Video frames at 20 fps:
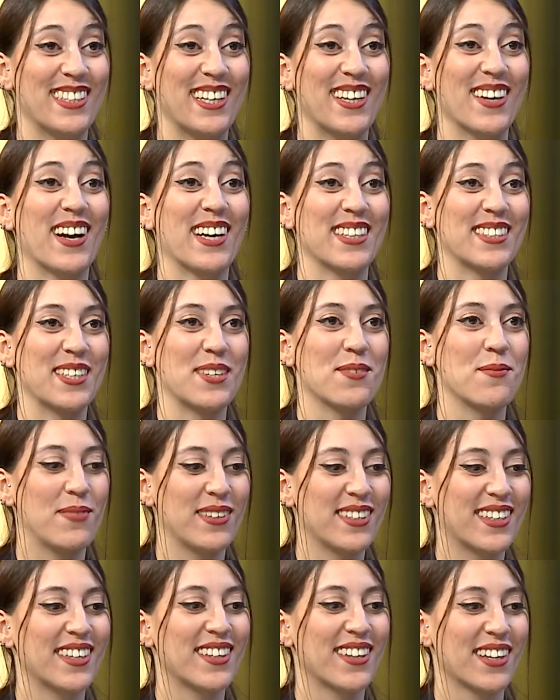d'ailleurs assez
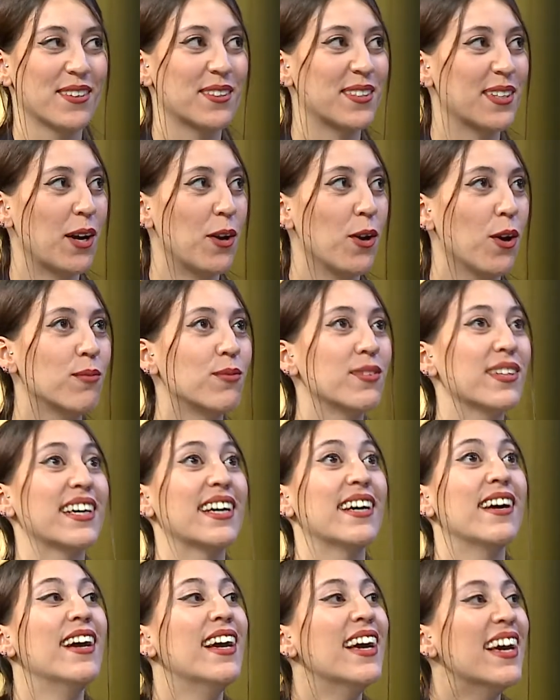compliqué de réussir à leur
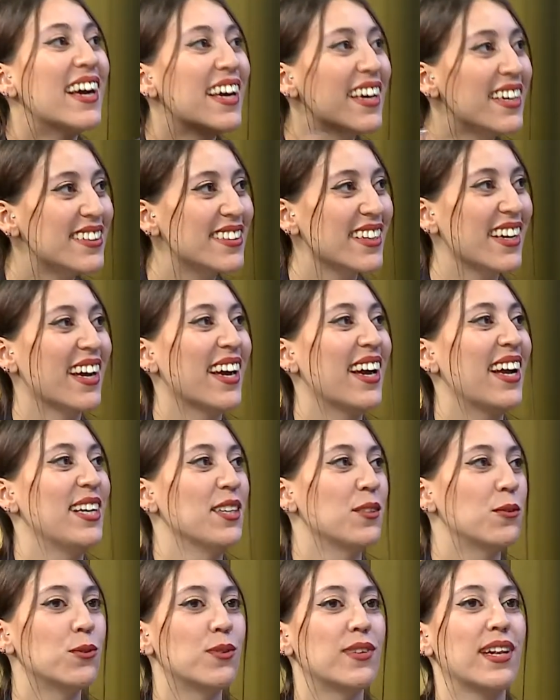montrer Israël et
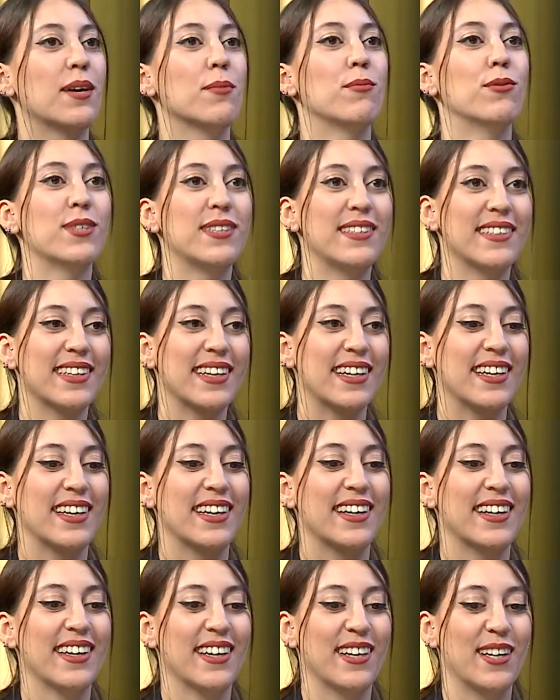toute la
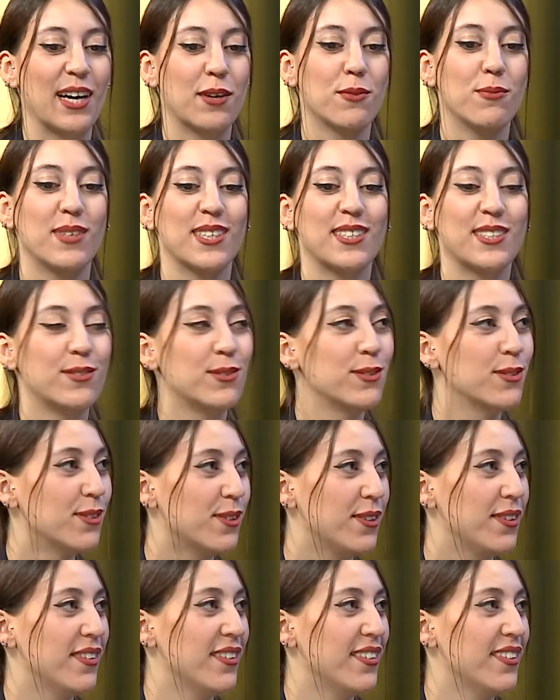beauté et, la complexité
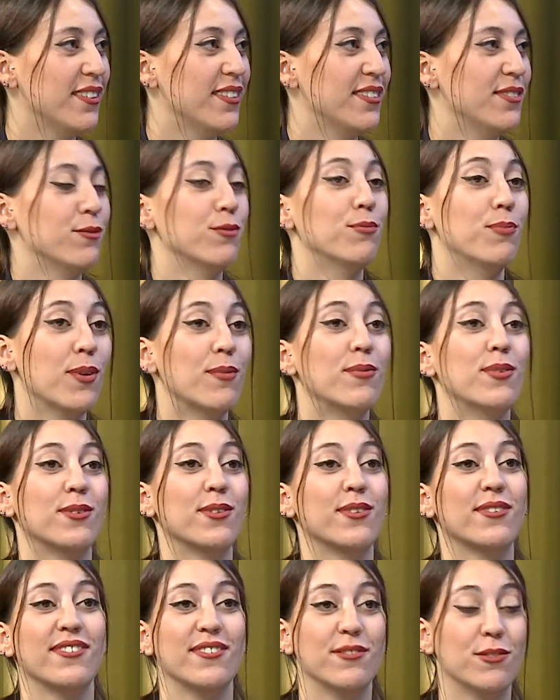du peuple
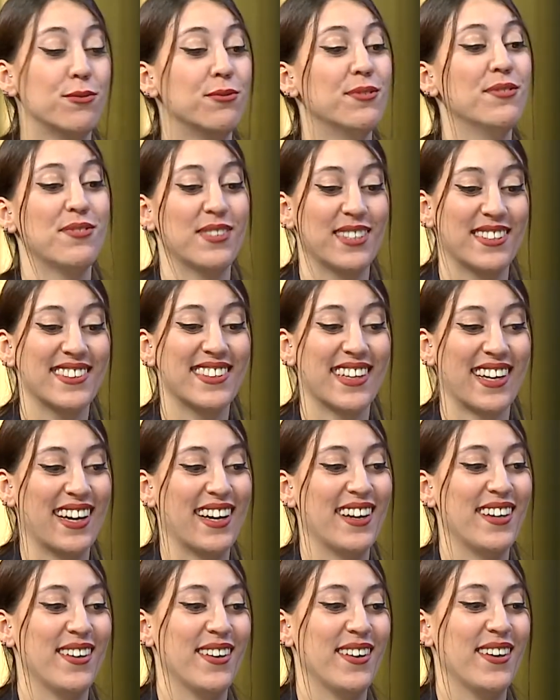juif et
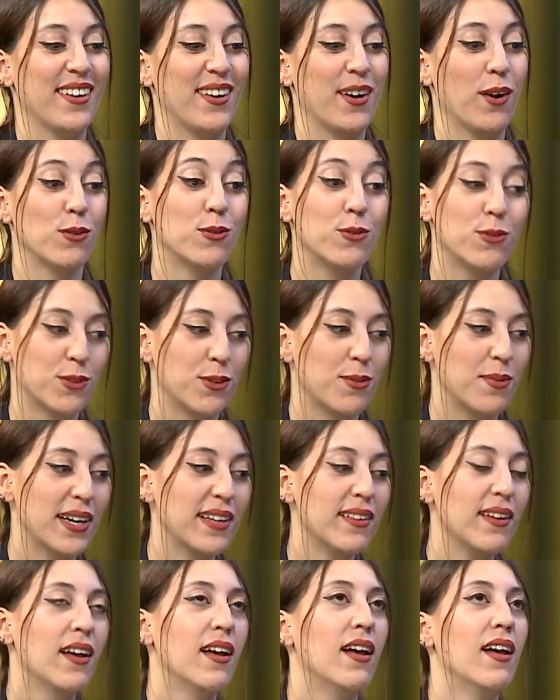d'Israël mm. en une semaine.
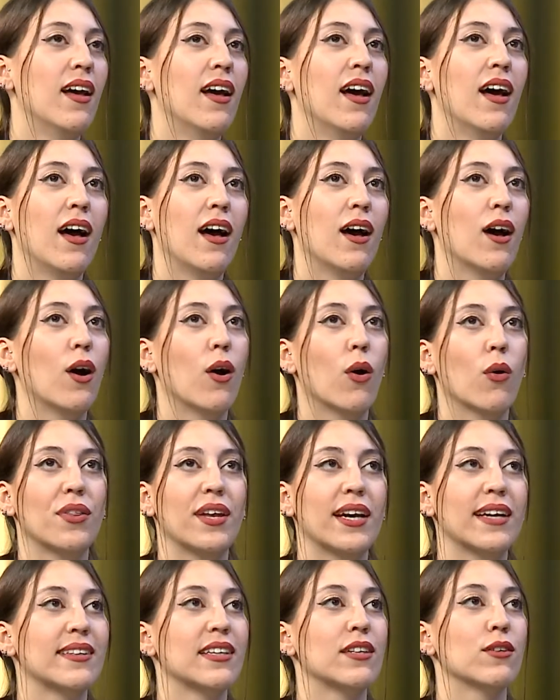Euh, on a
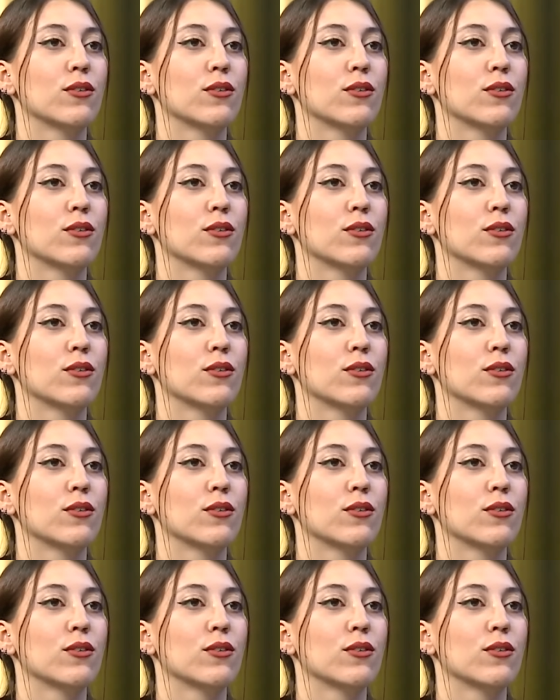été